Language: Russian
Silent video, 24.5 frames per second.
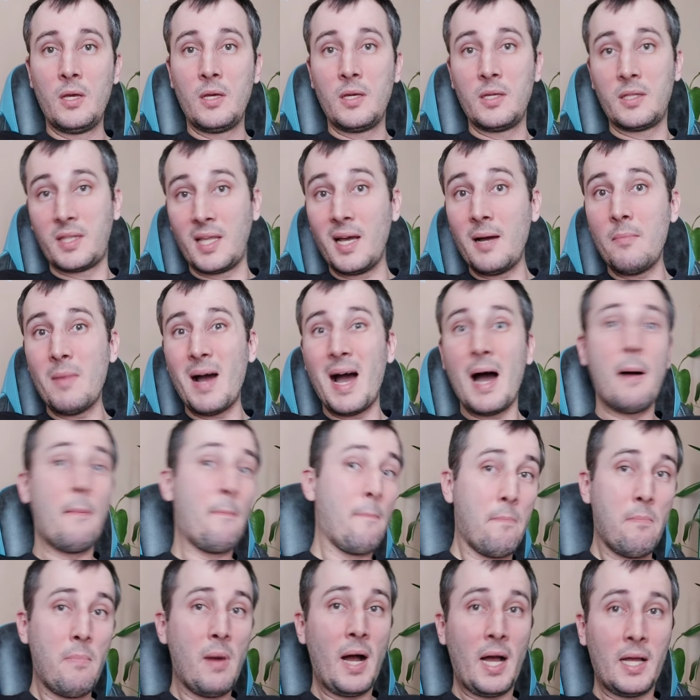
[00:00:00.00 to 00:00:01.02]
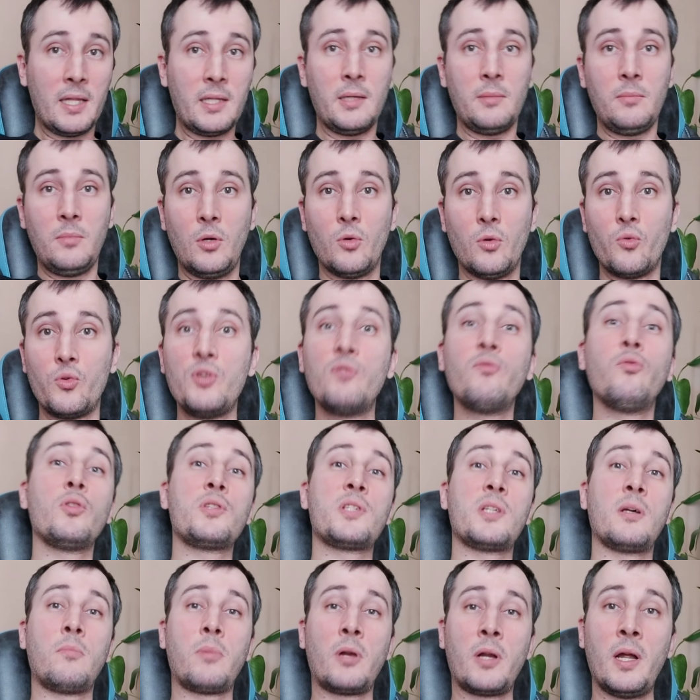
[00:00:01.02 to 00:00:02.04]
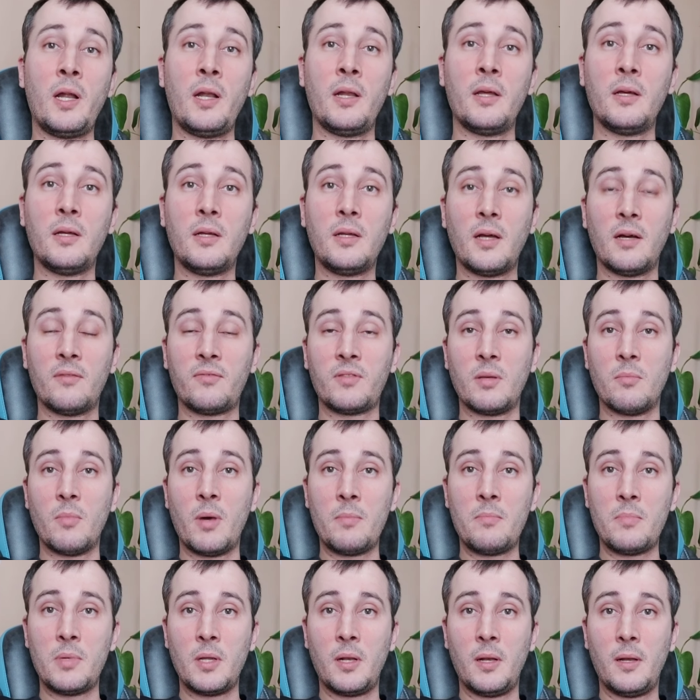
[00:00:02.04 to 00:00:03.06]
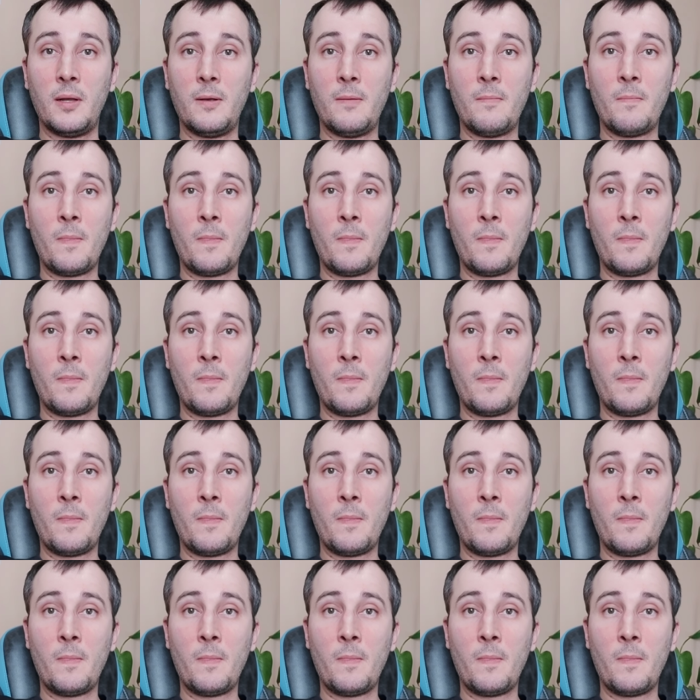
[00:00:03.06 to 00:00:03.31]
и там обманом у него забрали автомобиль.